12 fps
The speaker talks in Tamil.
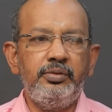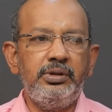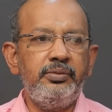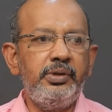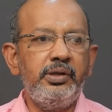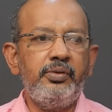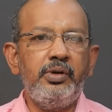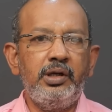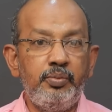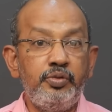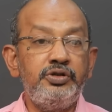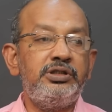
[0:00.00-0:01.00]
உதவி
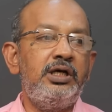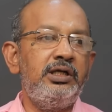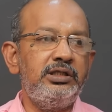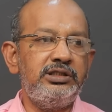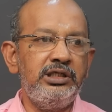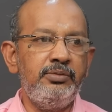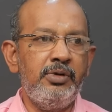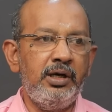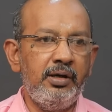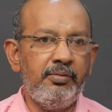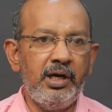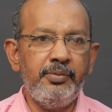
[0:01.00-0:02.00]
இயக்குநர்கள் புதுசாக சினிமா
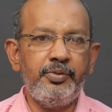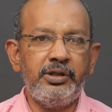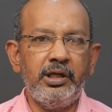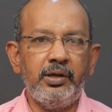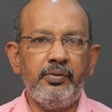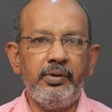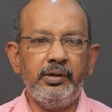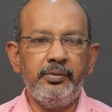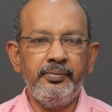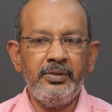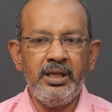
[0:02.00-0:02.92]
வாய்ப்பு தேடுறவங்களுக்கு